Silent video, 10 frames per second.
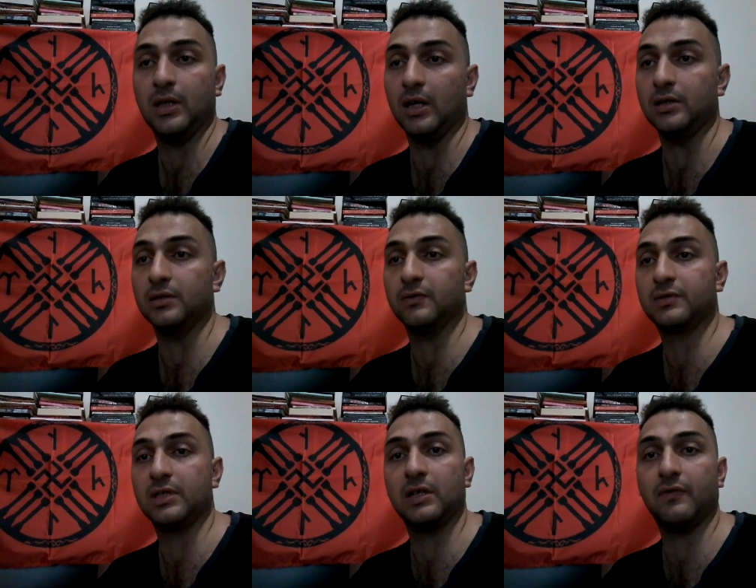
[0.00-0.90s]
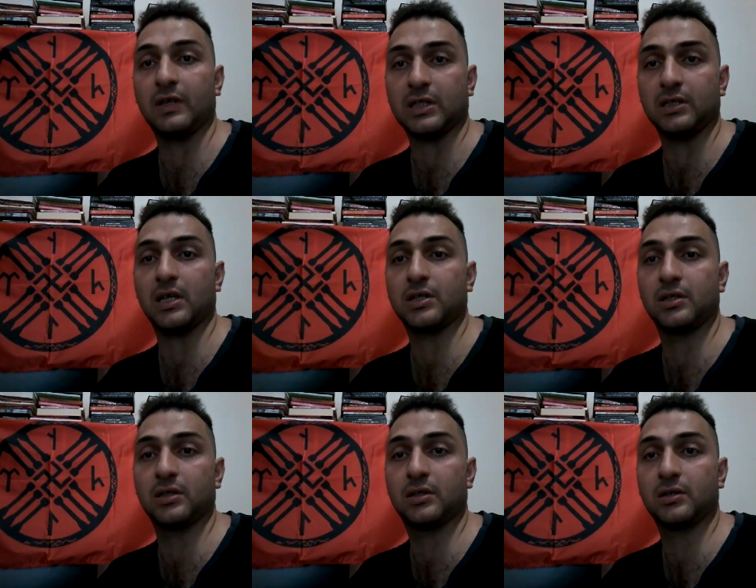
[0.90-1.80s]
Yani seni
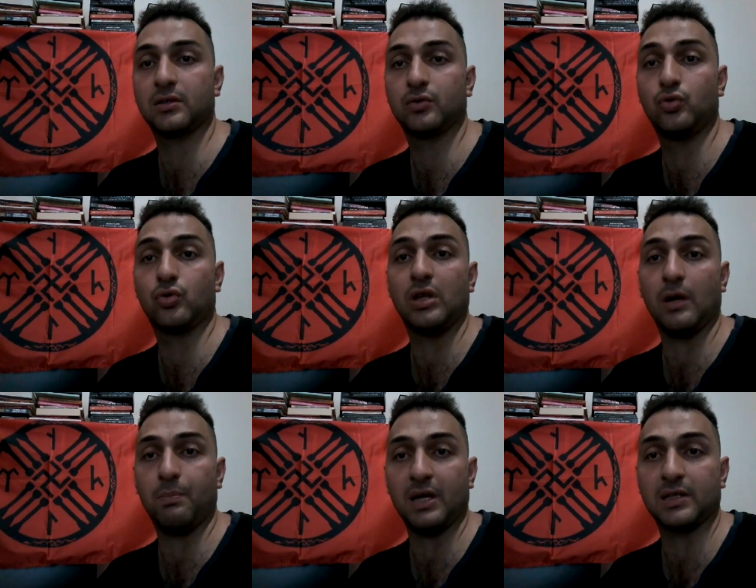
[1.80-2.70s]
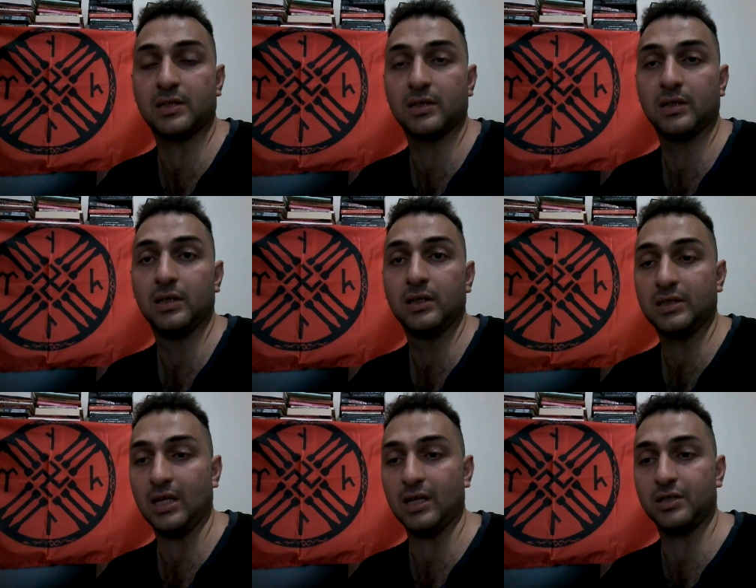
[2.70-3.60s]
vatandaşlık Türk yapmaz.
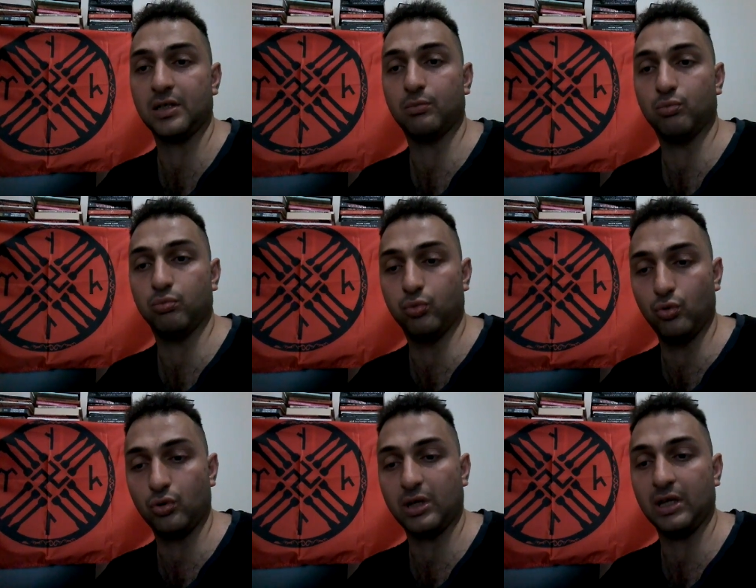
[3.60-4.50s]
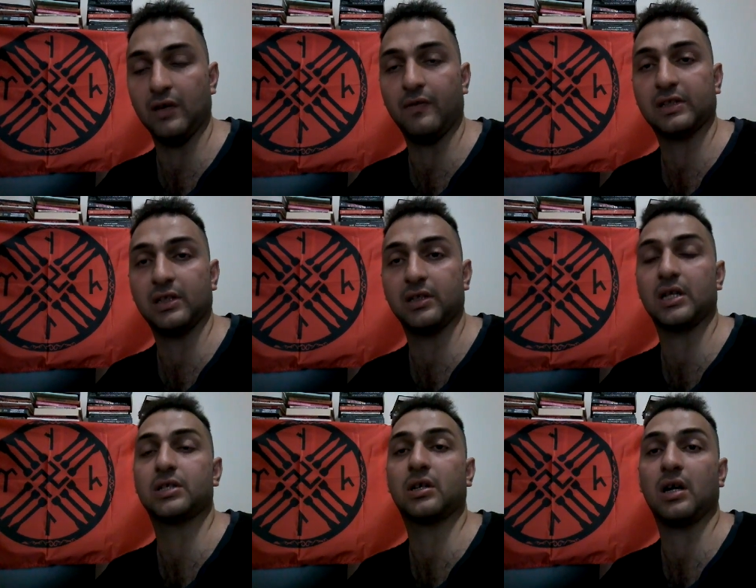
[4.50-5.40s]
Sadece bu ülkede
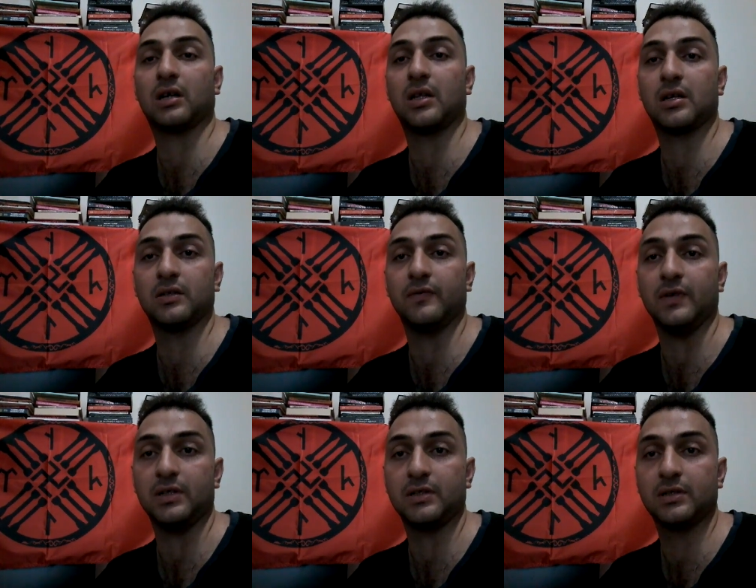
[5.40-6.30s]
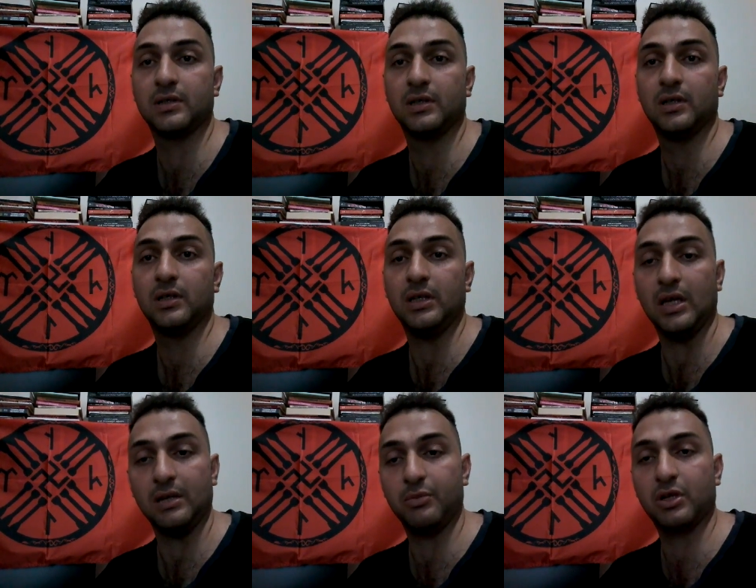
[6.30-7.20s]
vatandaşlık haklarını verir.
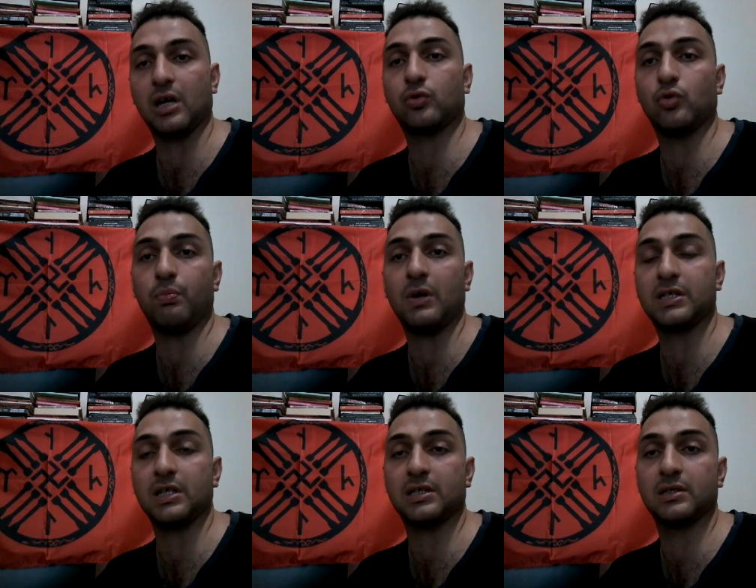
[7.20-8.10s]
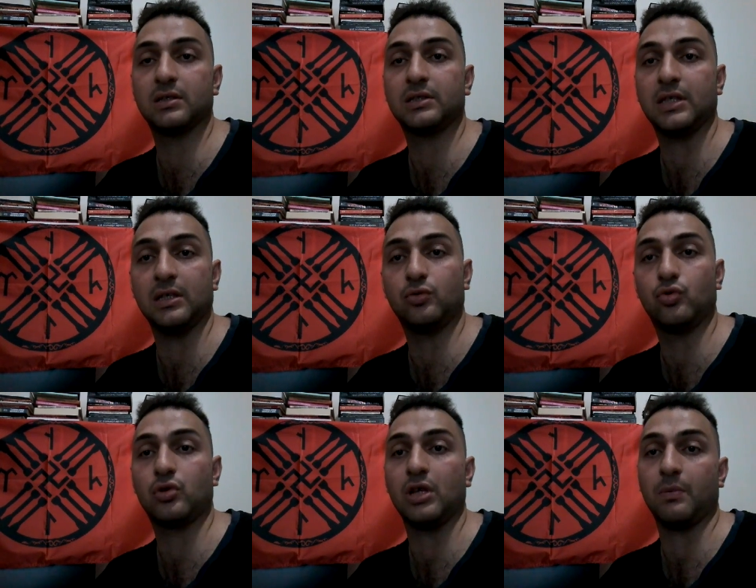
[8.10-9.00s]
Yani bir karton parçasının senin
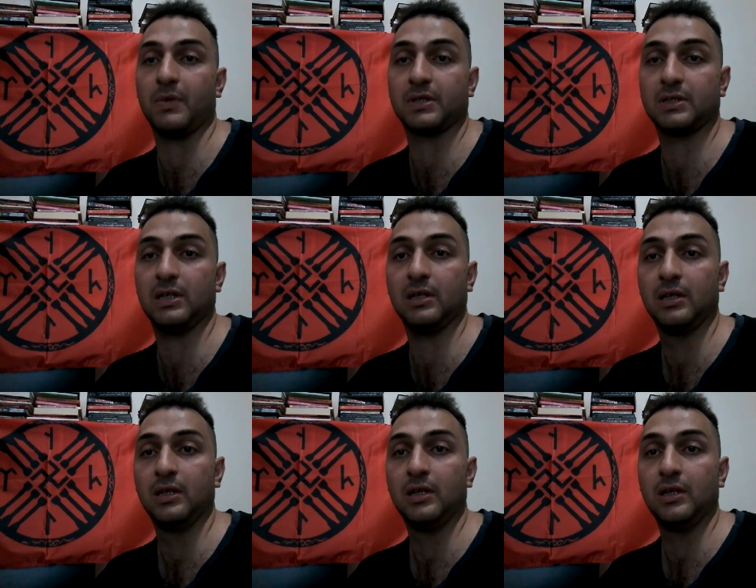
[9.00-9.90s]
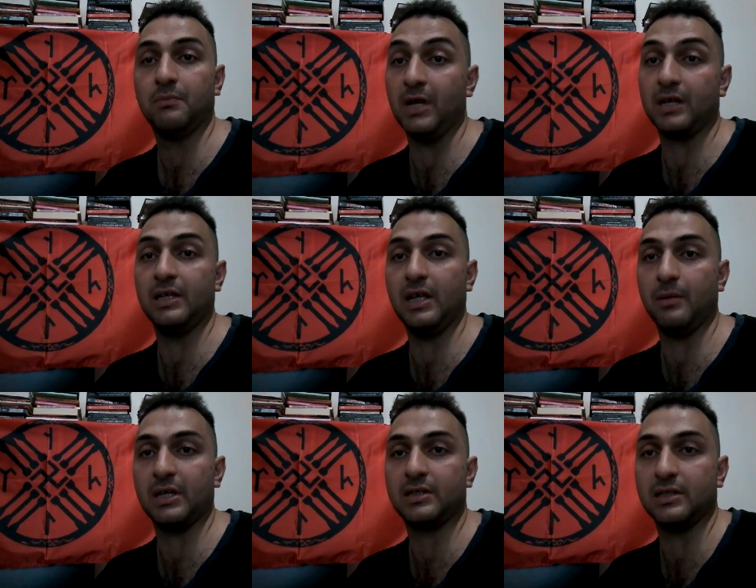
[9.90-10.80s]
Türk yapmasını
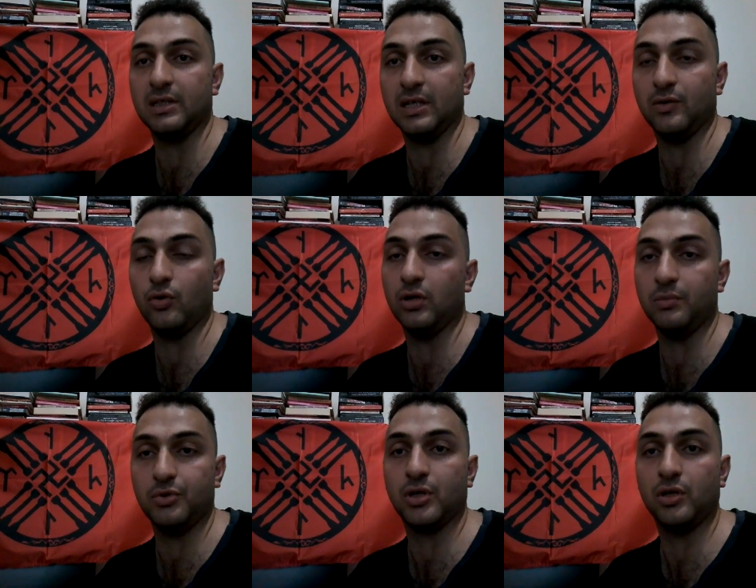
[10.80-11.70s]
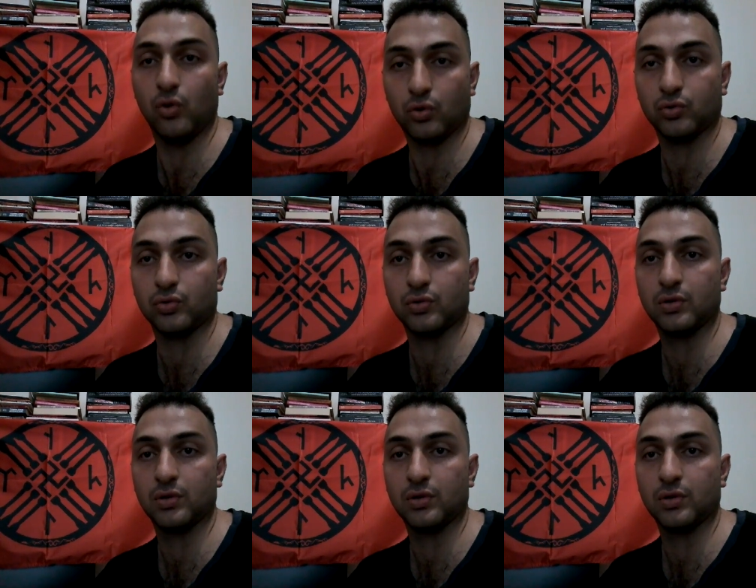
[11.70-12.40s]
bekleyemezsin yani öyle bir şey yoktur.